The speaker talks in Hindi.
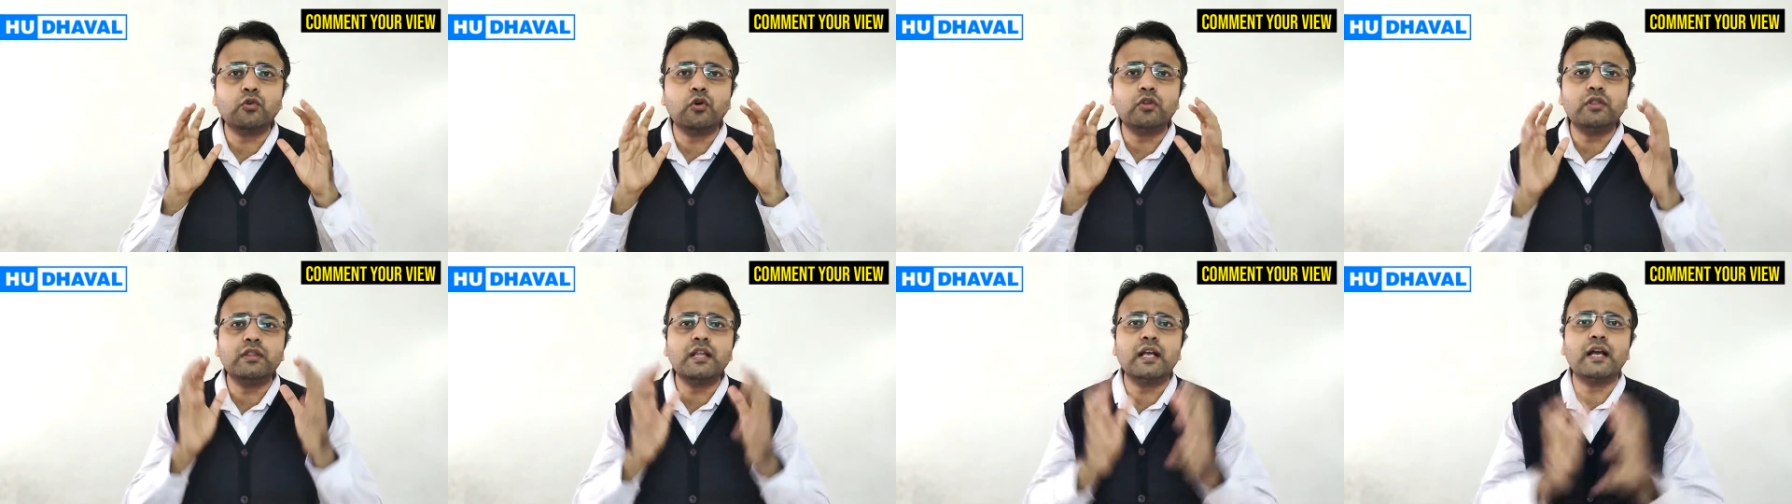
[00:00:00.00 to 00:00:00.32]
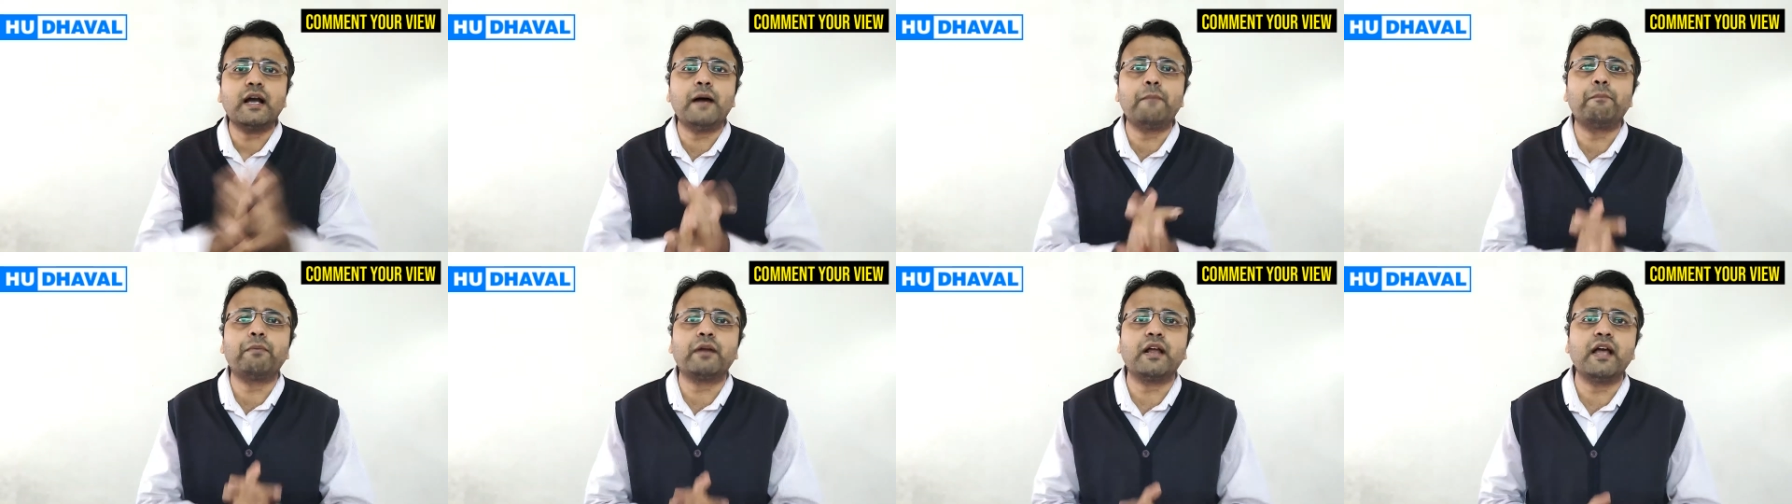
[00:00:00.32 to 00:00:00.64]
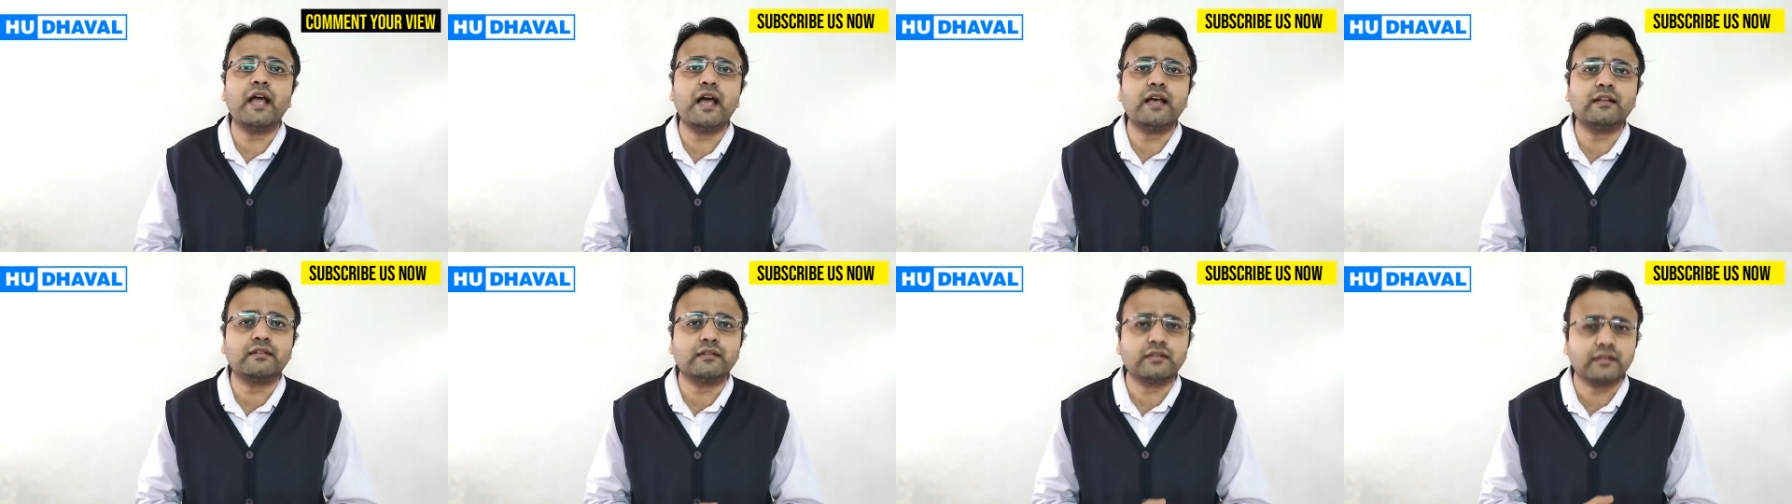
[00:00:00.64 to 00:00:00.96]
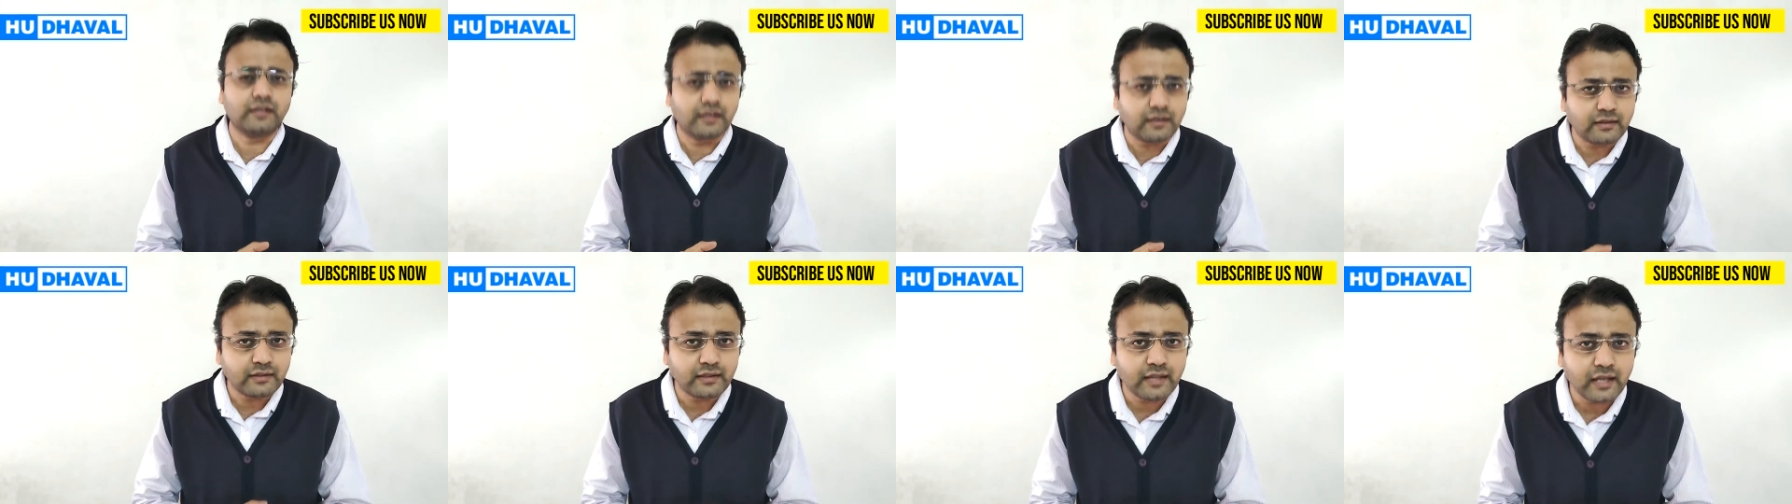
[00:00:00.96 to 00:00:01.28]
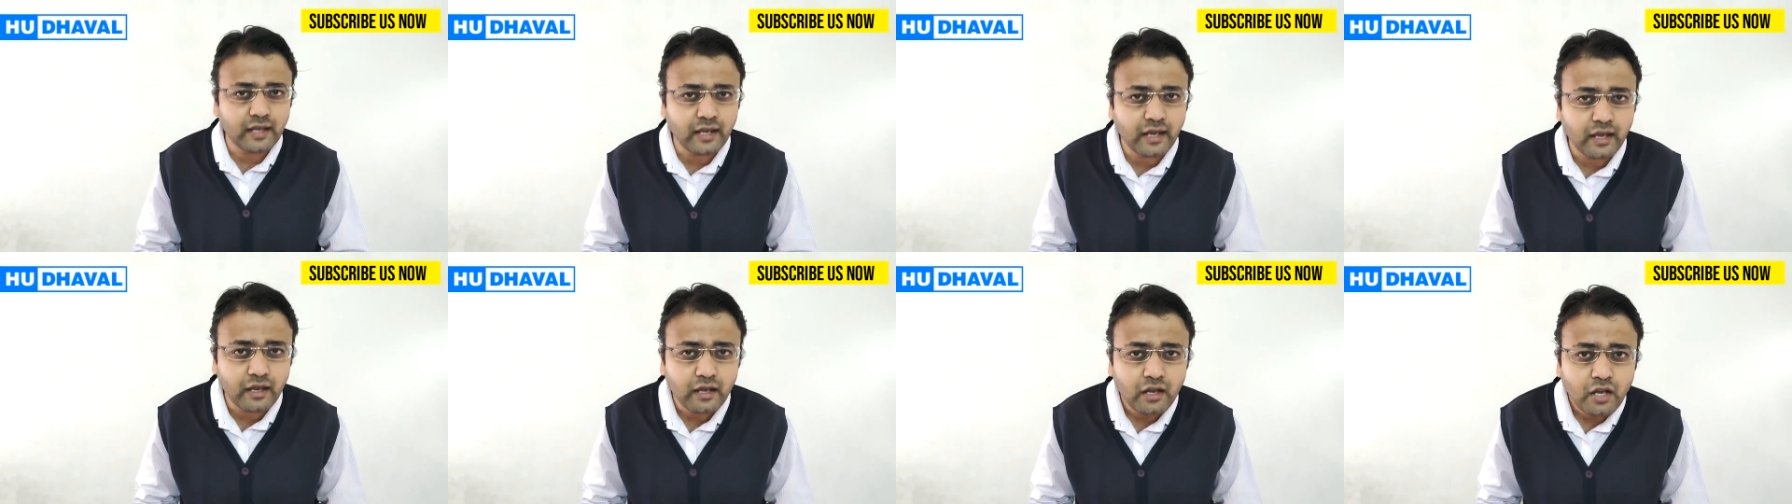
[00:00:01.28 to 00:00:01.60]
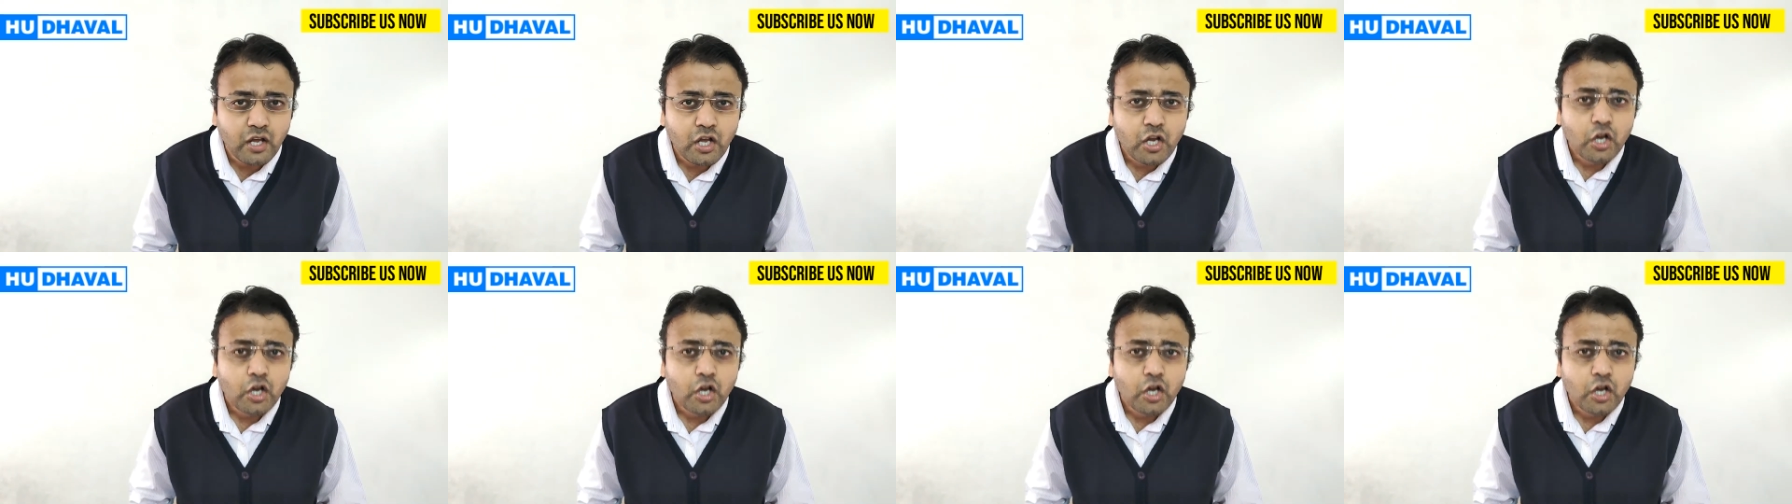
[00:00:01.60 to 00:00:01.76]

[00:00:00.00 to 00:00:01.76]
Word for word: शोधने का प्रयास करते हैं